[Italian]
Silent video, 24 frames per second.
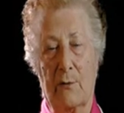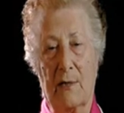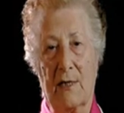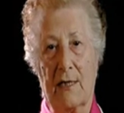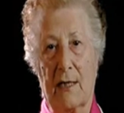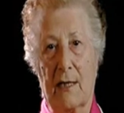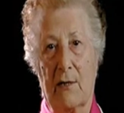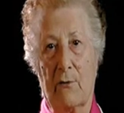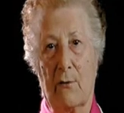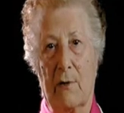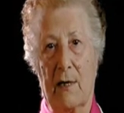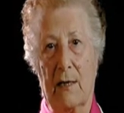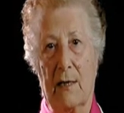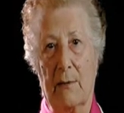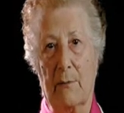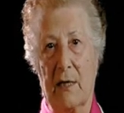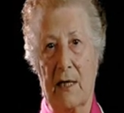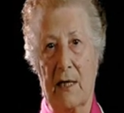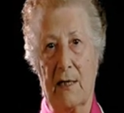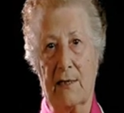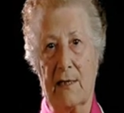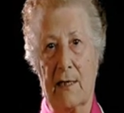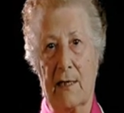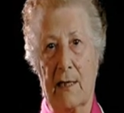commissario
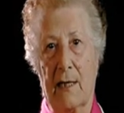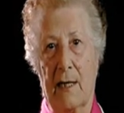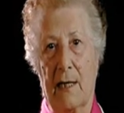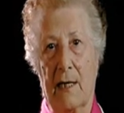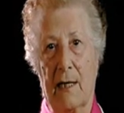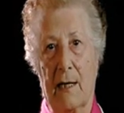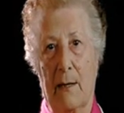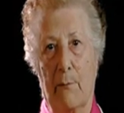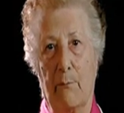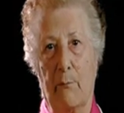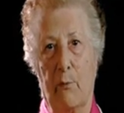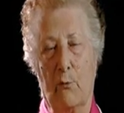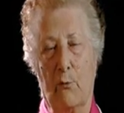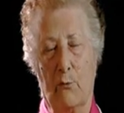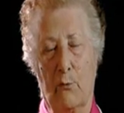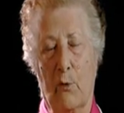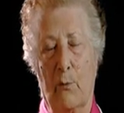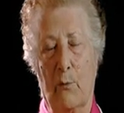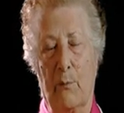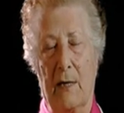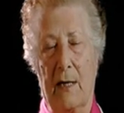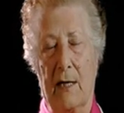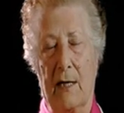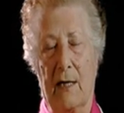Calabresi era
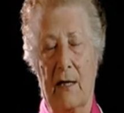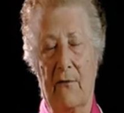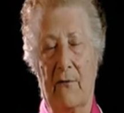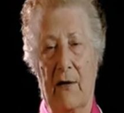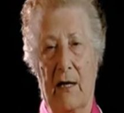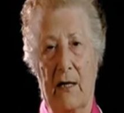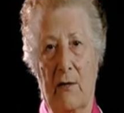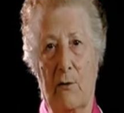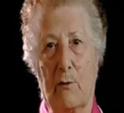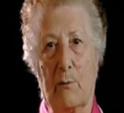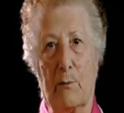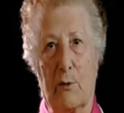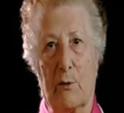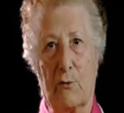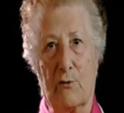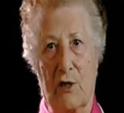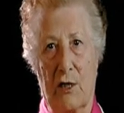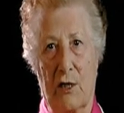appunto per arrivare a un